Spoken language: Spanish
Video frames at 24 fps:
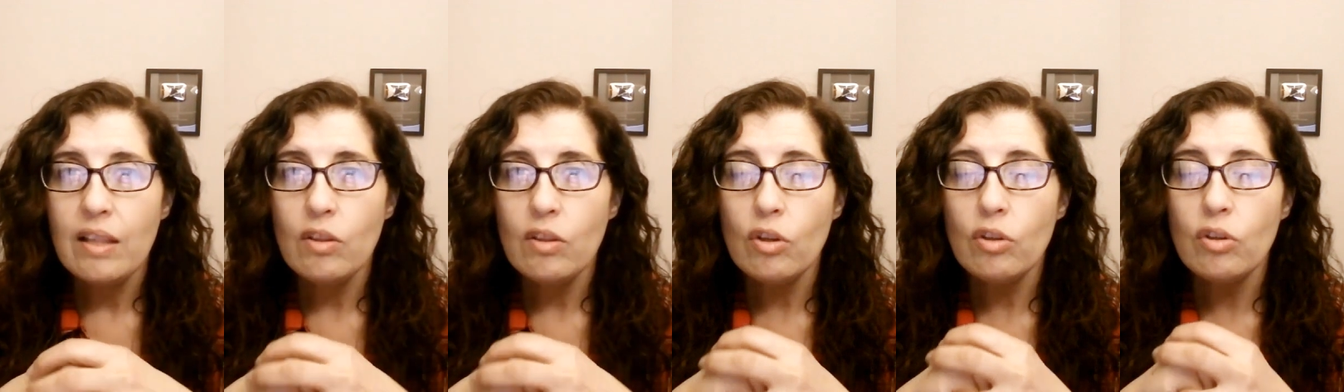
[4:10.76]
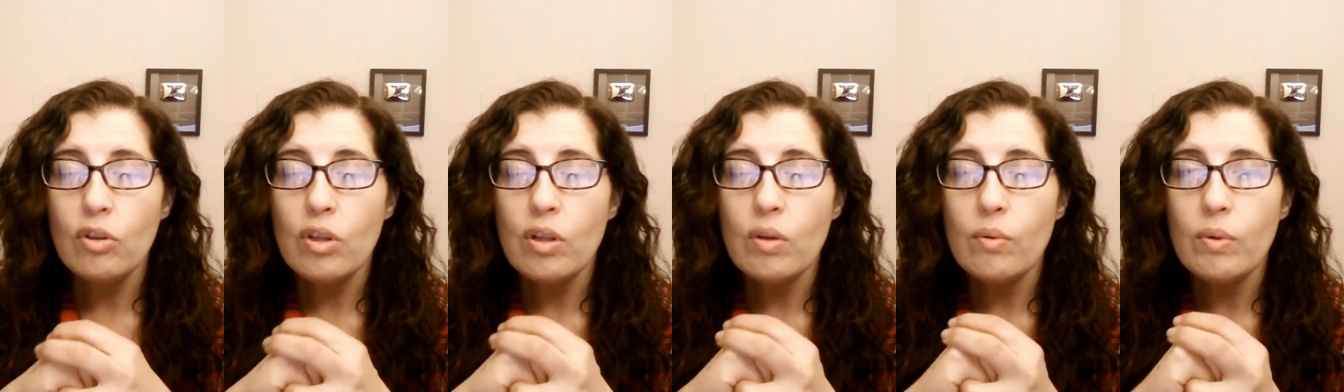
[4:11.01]

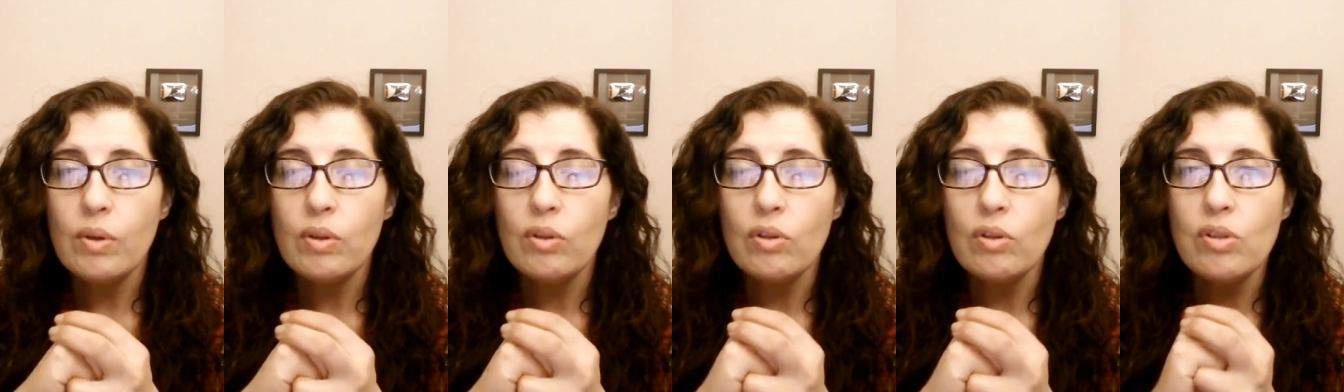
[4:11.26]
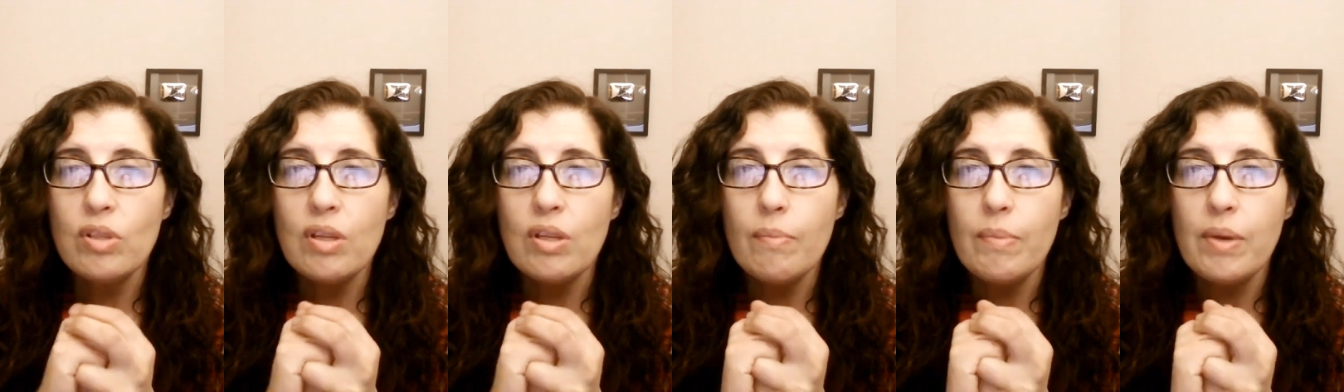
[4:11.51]
otros de
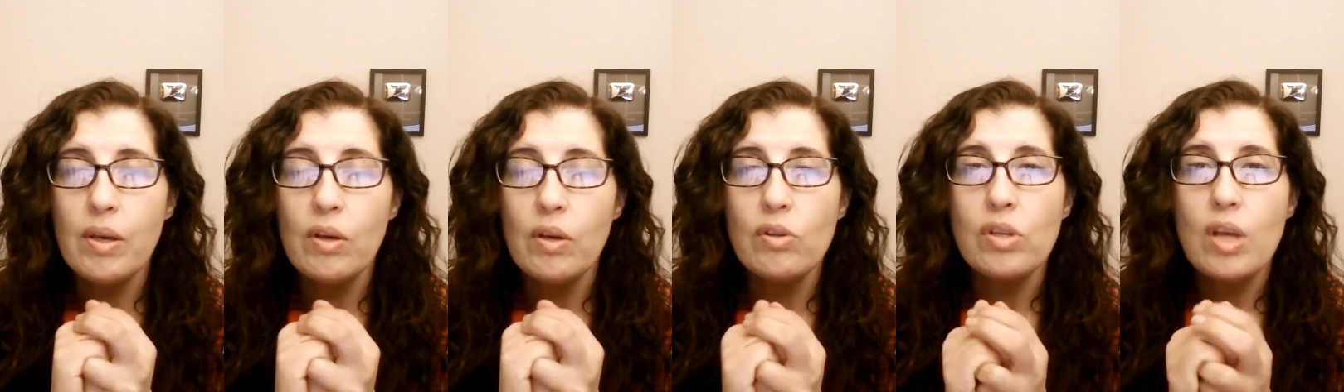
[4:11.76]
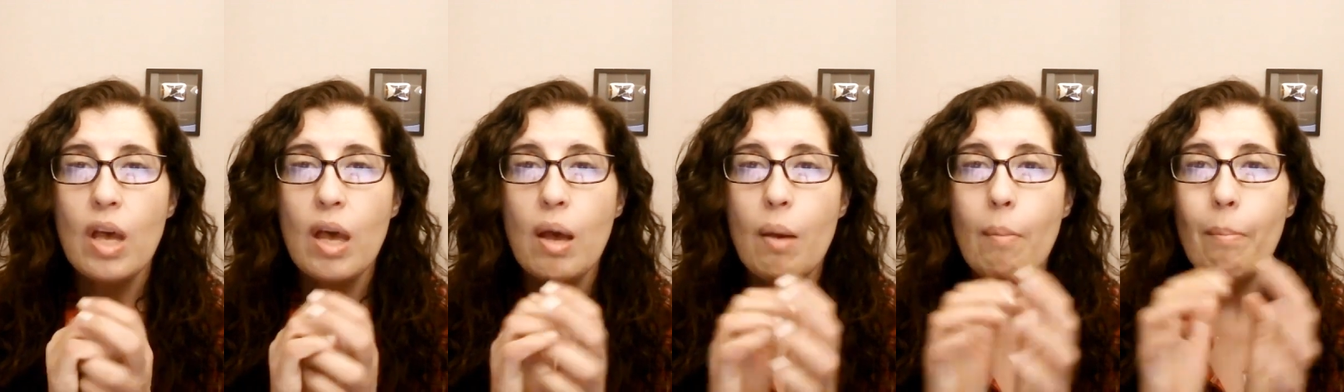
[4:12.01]
nuestros
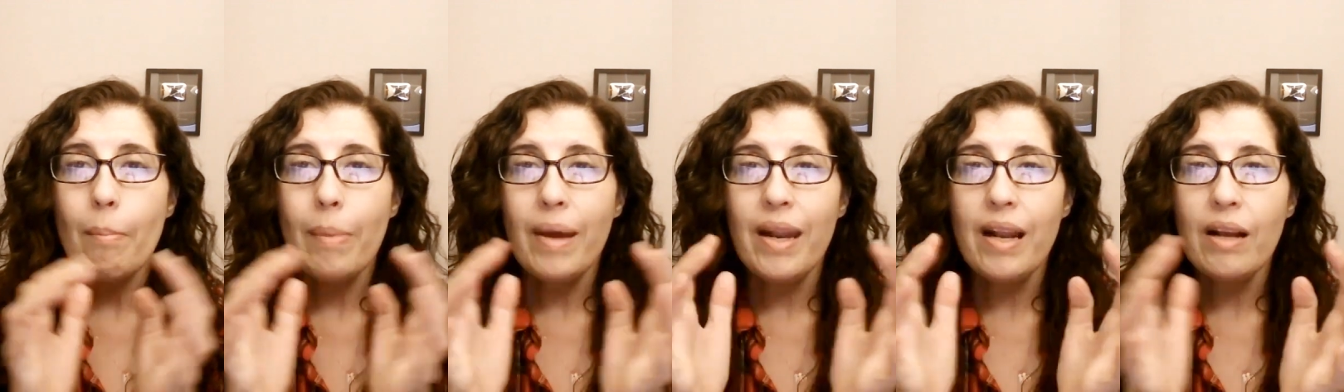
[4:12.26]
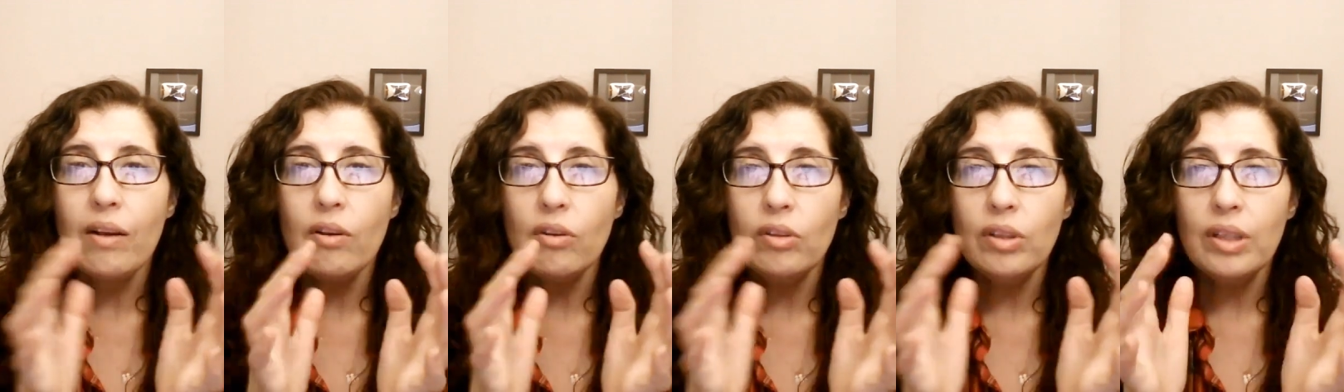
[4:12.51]
amigos,
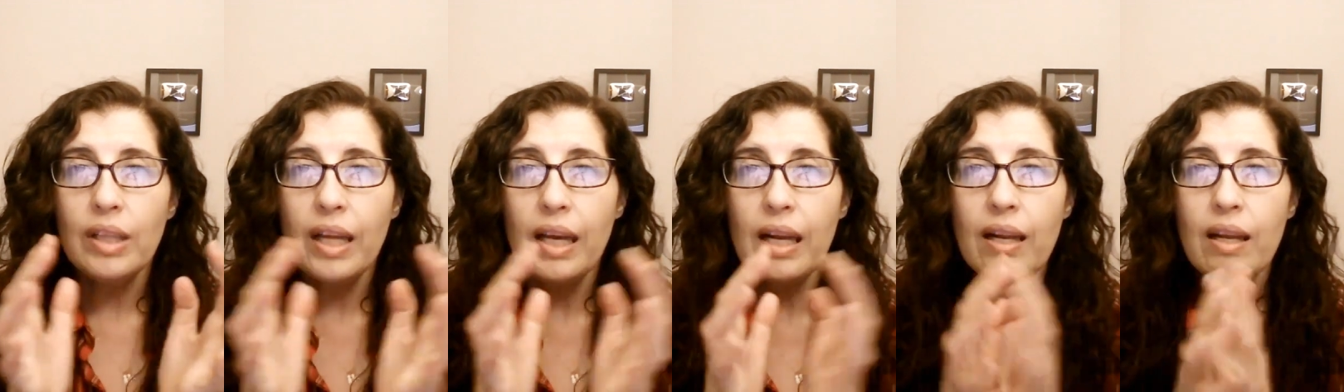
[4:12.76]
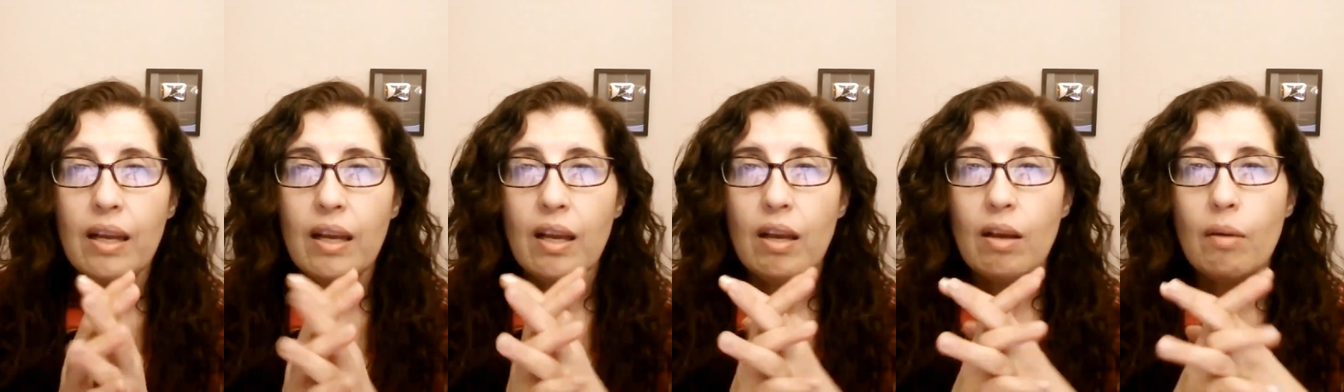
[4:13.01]
para
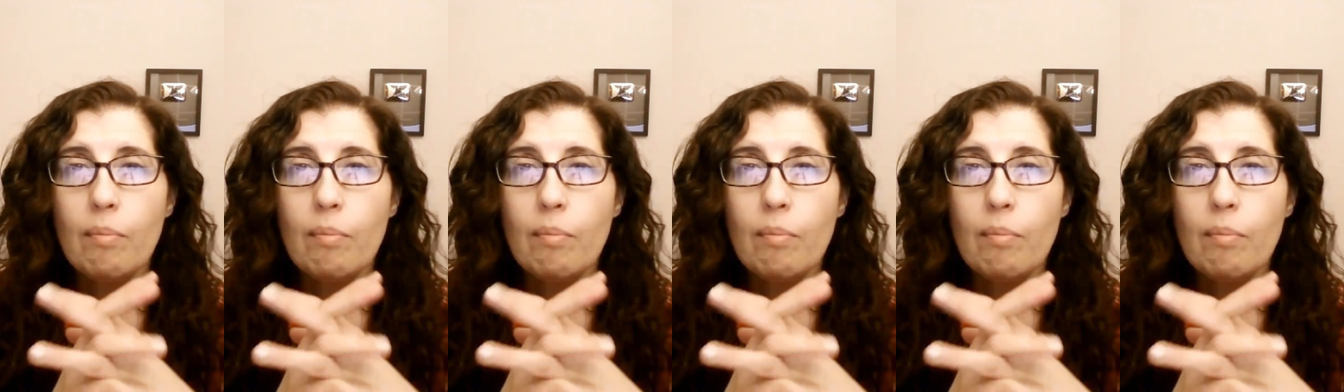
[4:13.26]
contar